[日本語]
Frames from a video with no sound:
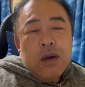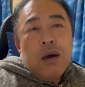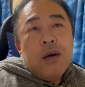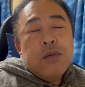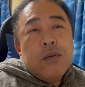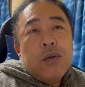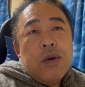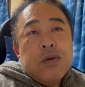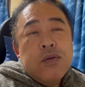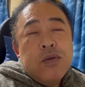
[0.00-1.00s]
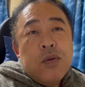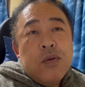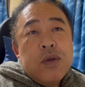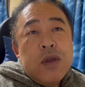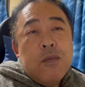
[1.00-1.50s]
あのこれ主食
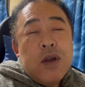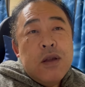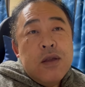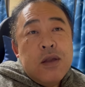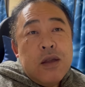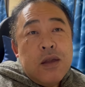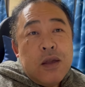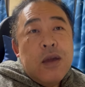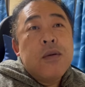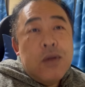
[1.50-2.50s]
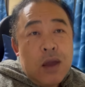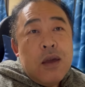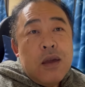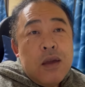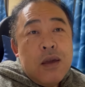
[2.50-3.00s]
に未だになってないよね
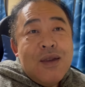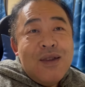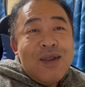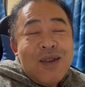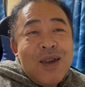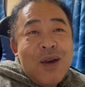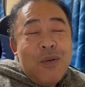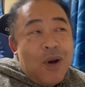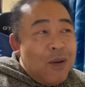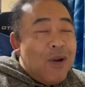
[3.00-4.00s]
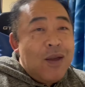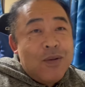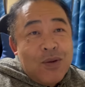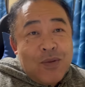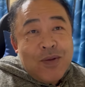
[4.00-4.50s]
我々の食